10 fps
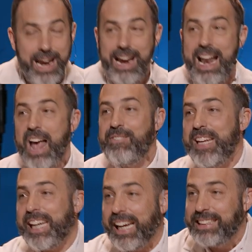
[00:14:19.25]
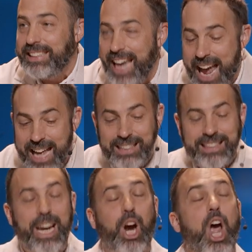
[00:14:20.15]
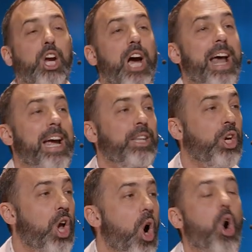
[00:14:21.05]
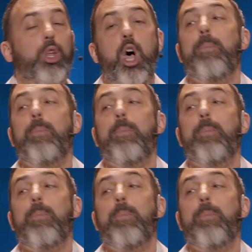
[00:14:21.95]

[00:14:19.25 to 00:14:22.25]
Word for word: Et la vie chrétienne, c'est reconnaître qu'on a